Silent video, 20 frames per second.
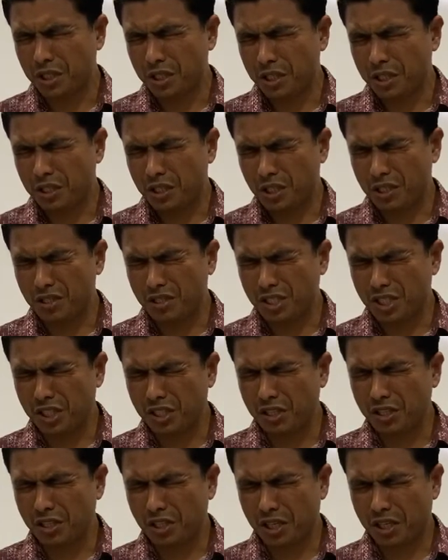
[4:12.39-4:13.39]
Dan
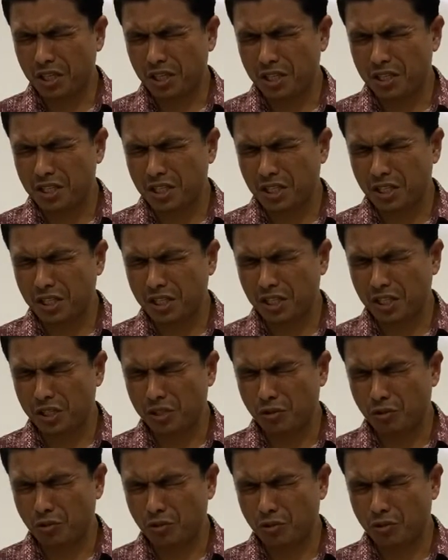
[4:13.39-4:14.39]
cinta kasih
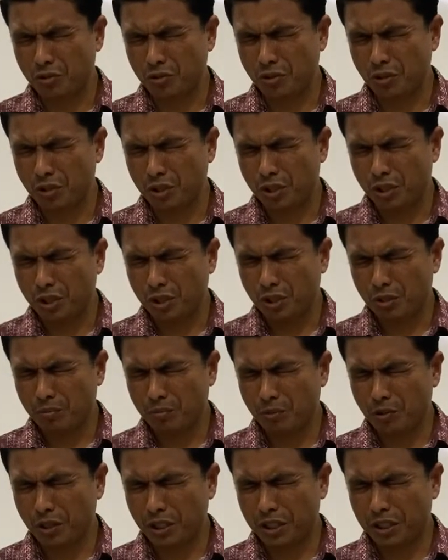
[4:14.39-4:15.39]
Kristus
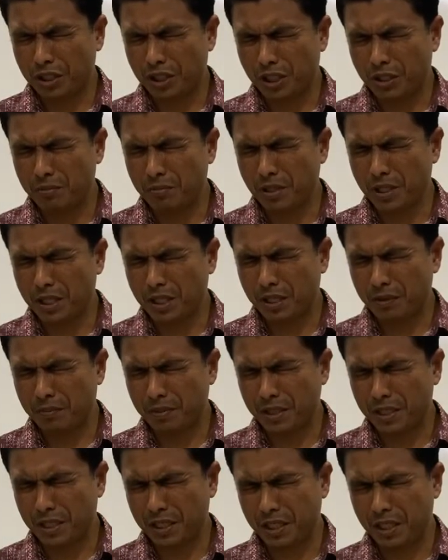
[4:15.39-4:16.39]
boleh tiba
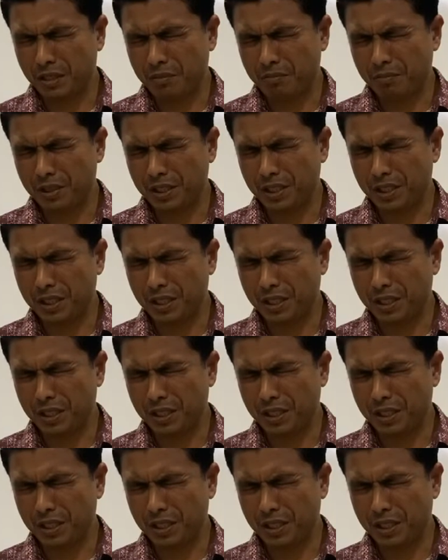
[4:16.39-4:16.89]
kepada kami.